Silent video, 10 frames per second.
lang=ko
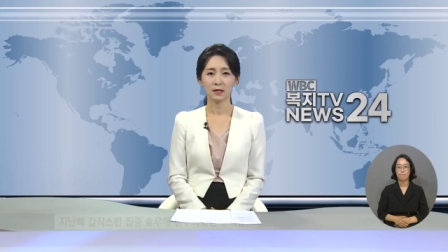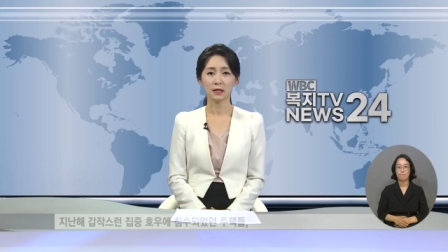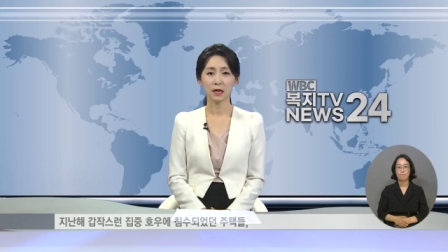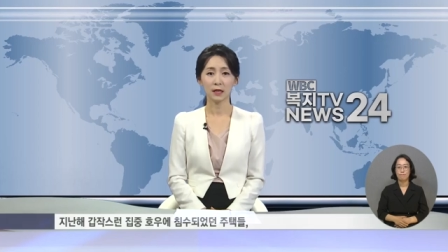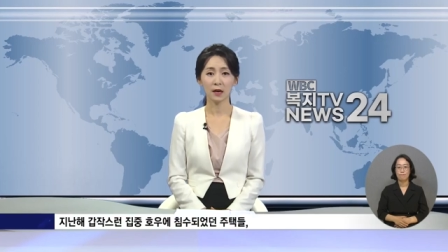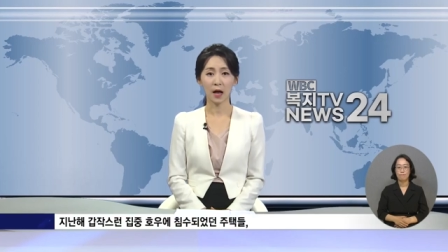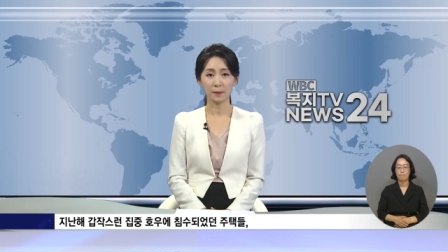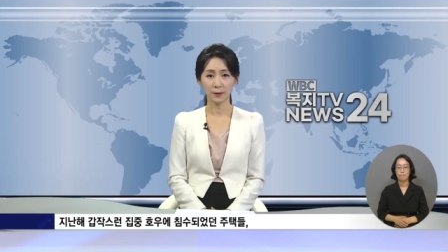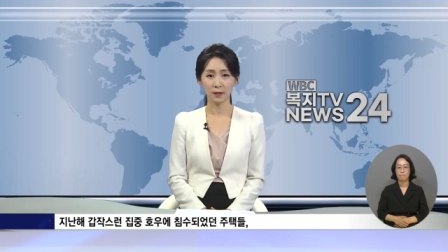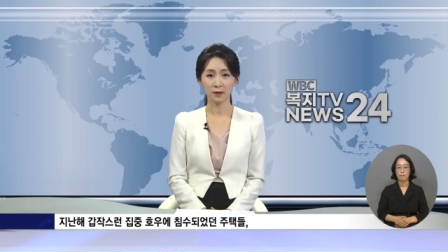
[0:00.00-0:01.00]
지난해
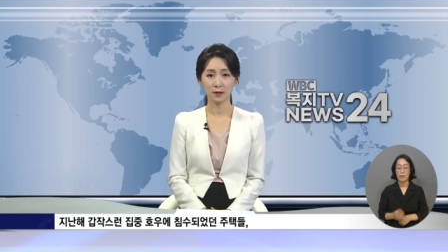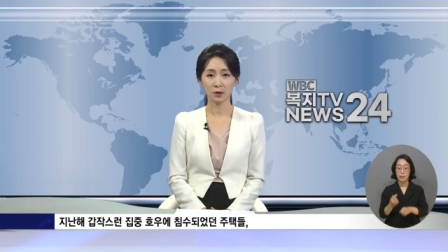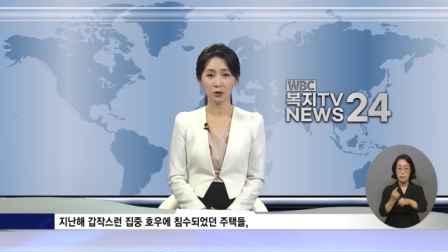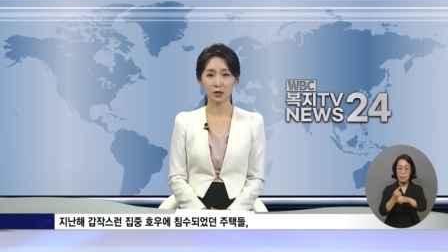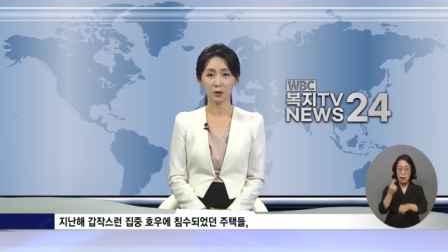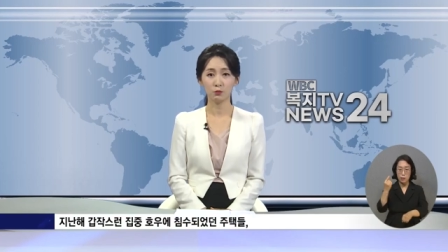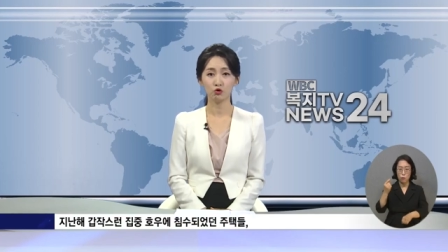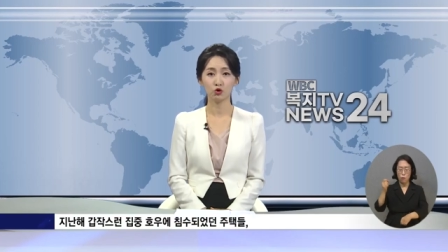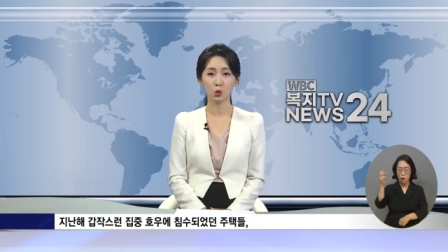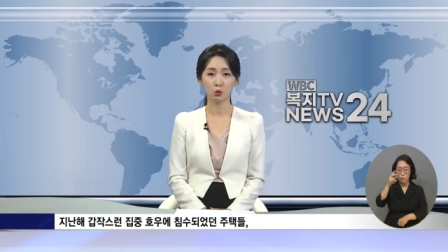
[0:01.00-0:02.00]
갑작스런
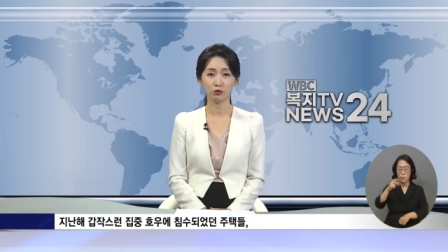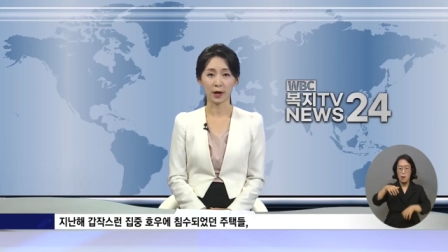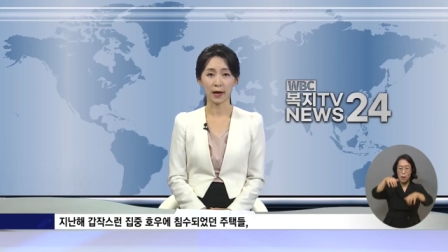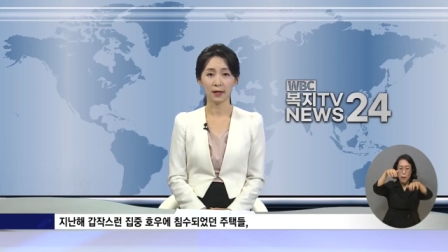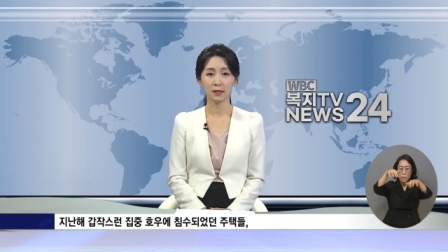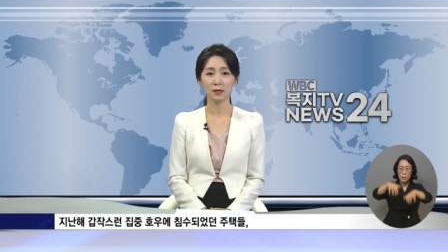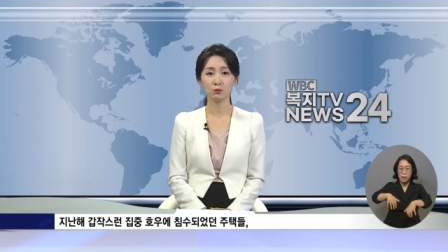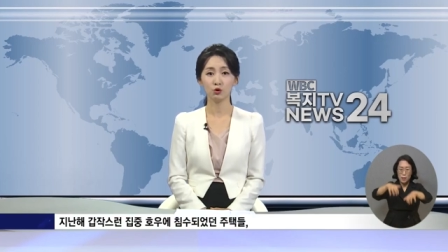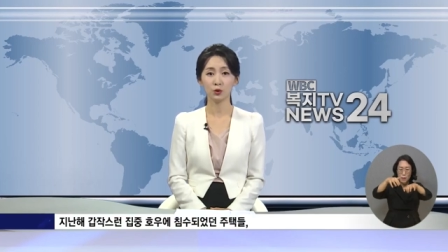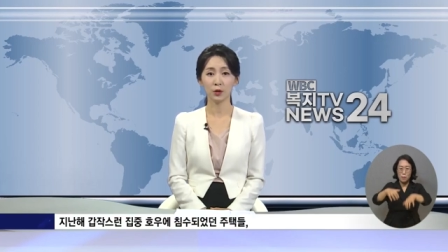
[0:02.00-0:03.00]
집중호우에
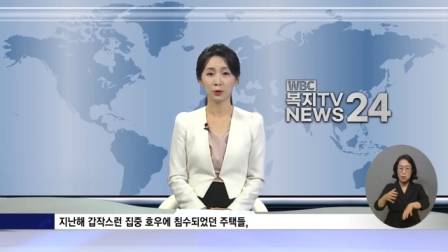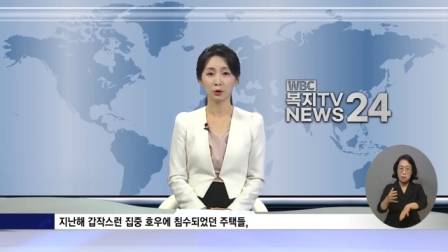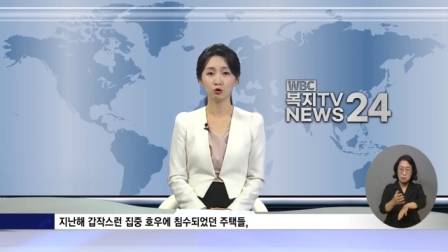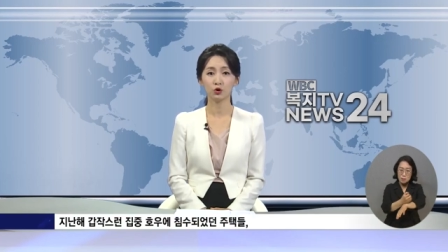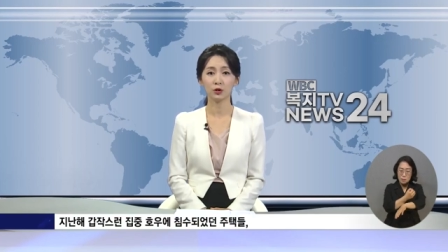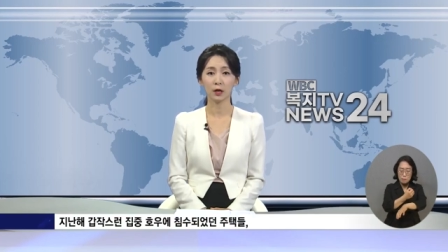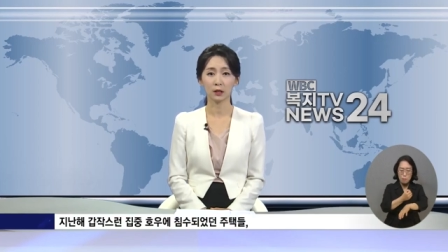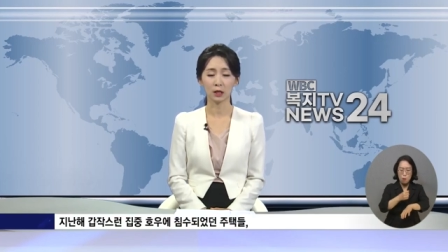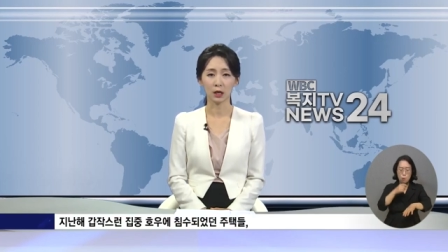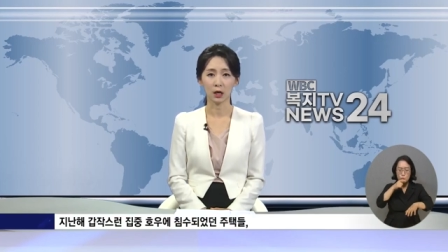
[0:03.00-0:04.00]
침수되었던
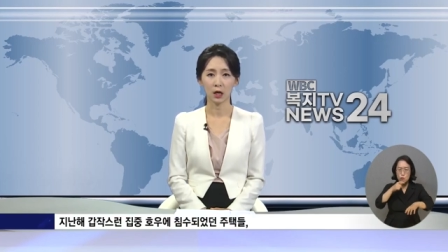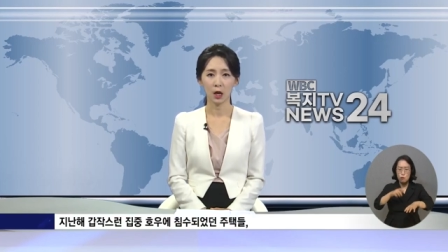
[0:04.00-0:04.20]
주택들